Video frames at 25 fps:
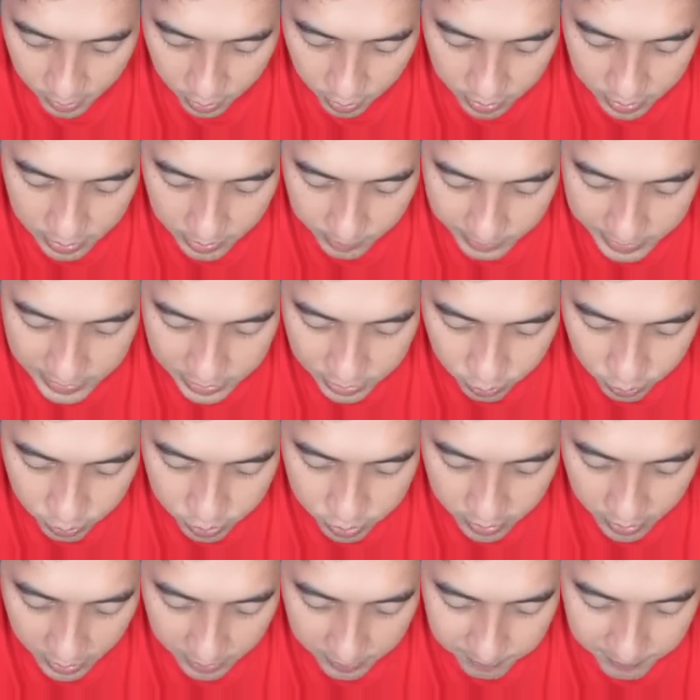Hero kita masih
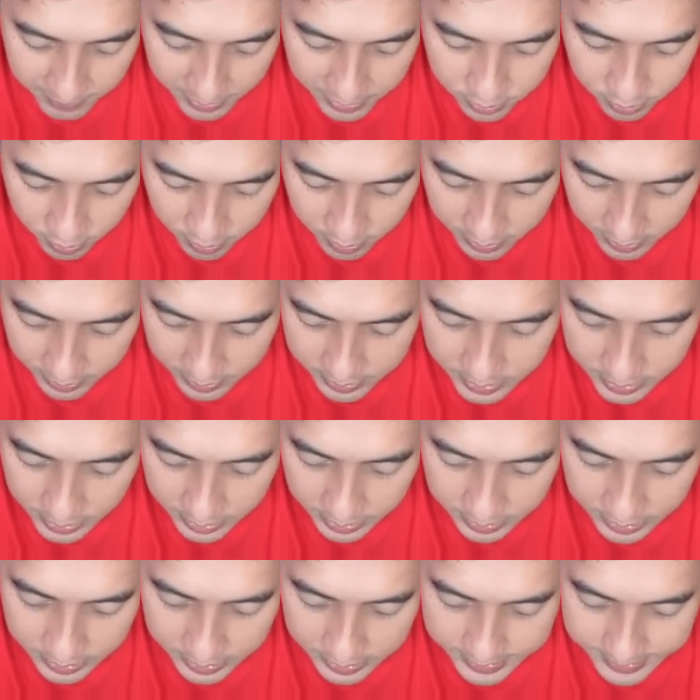kurus krempeng soalnya guys ya.
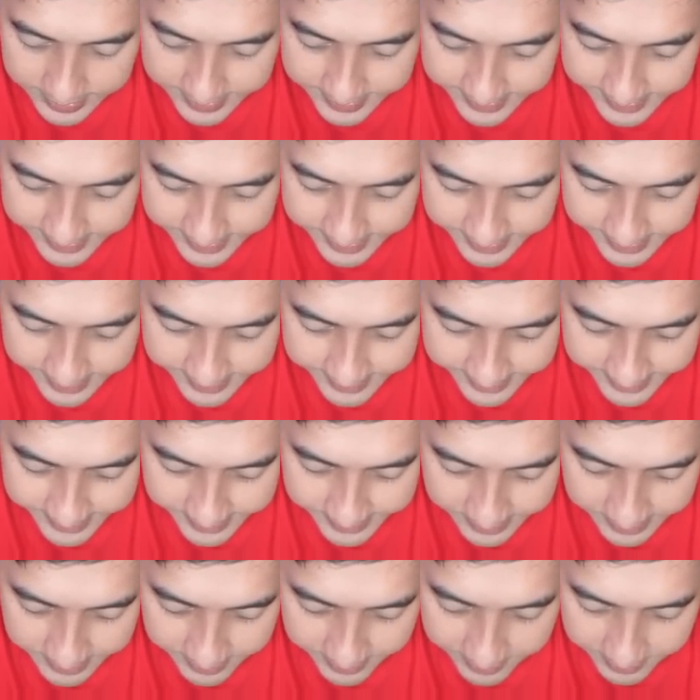
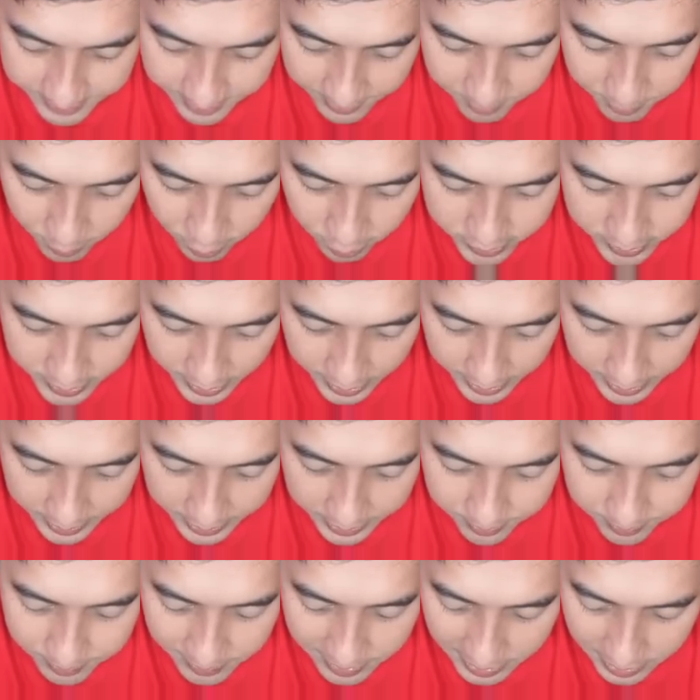Kita mau
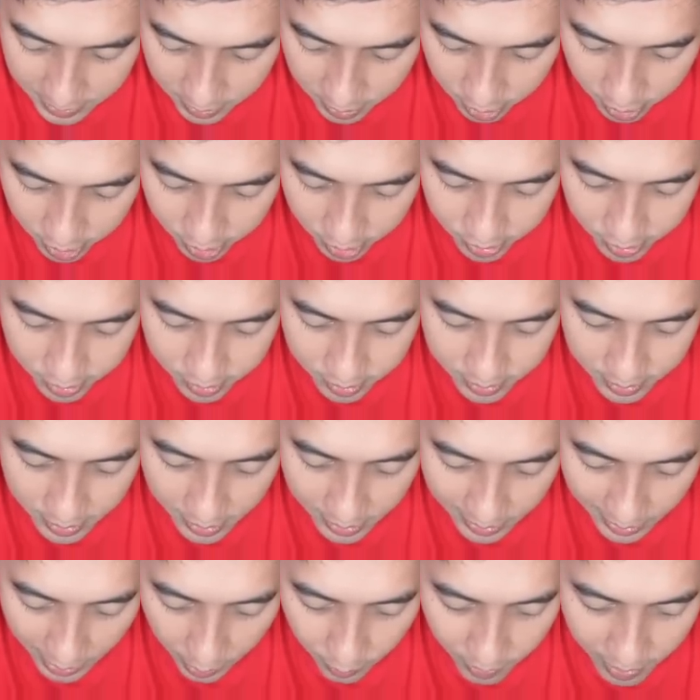nyari Mino
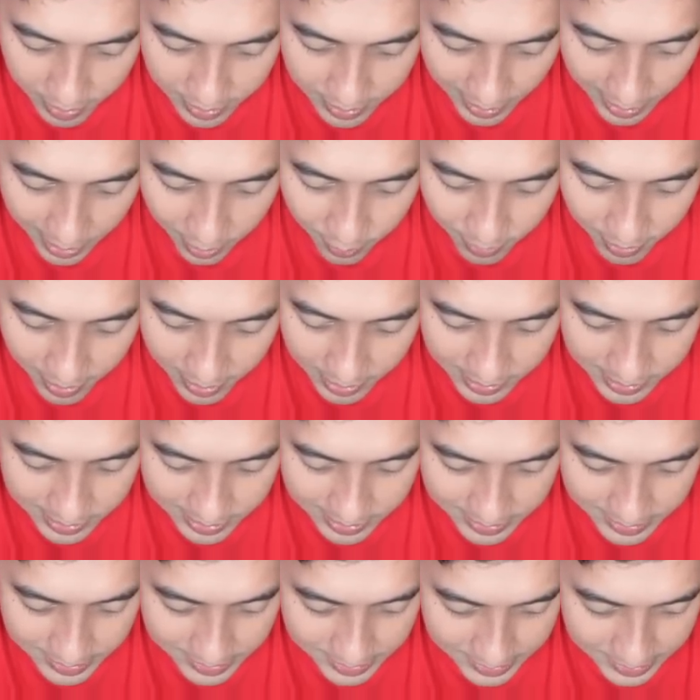dan kawan-kawan
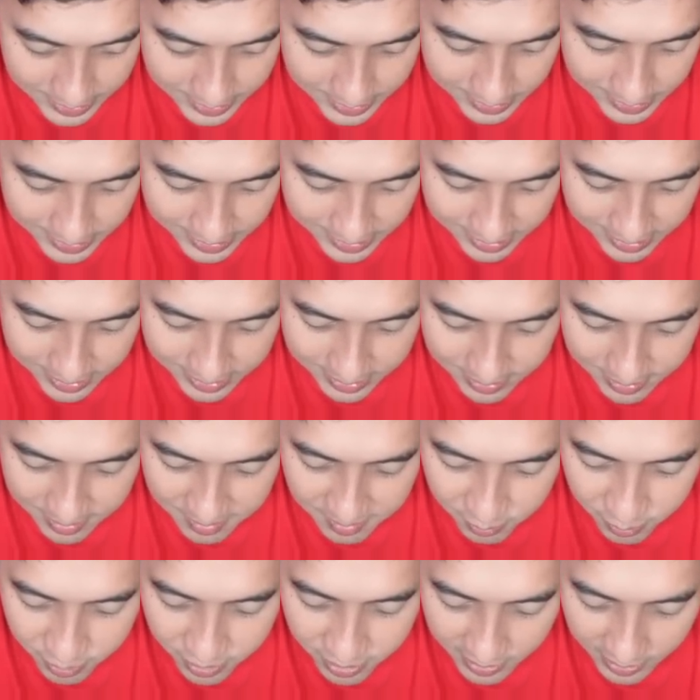
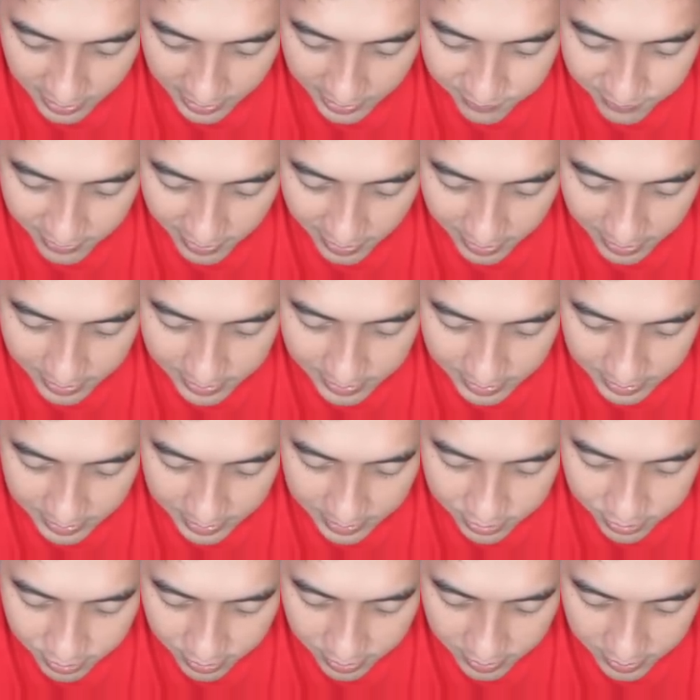mesti di level agak tinggi
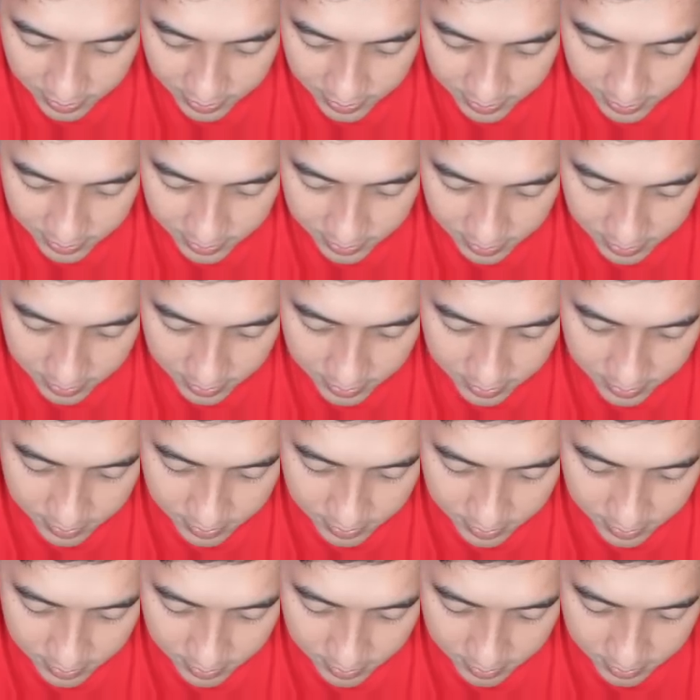coy.
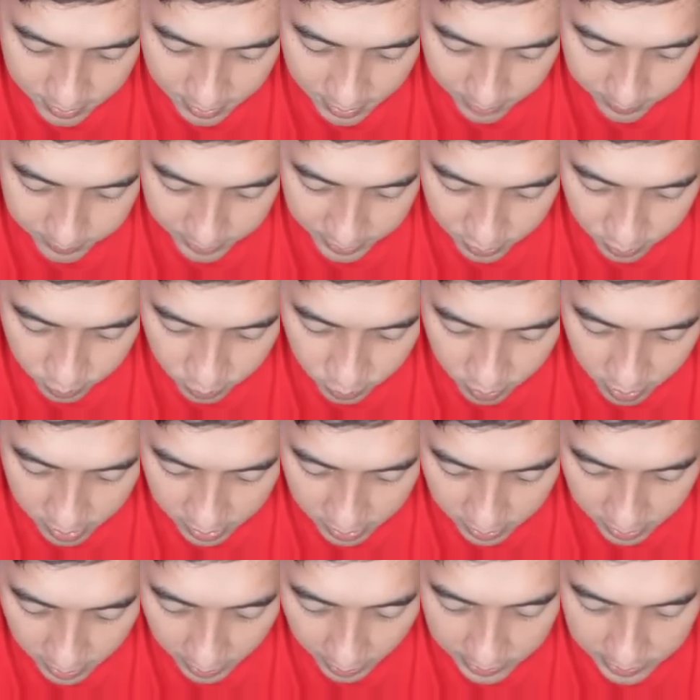Nah Mino gua
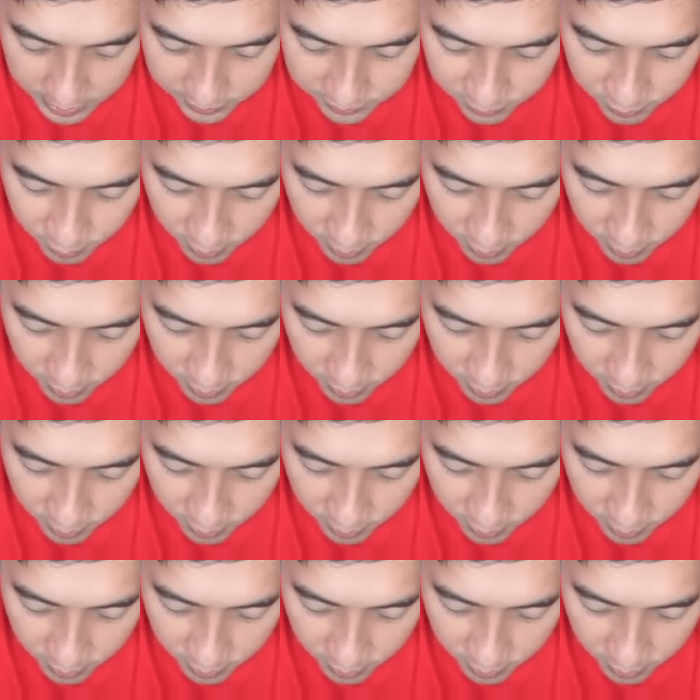aktif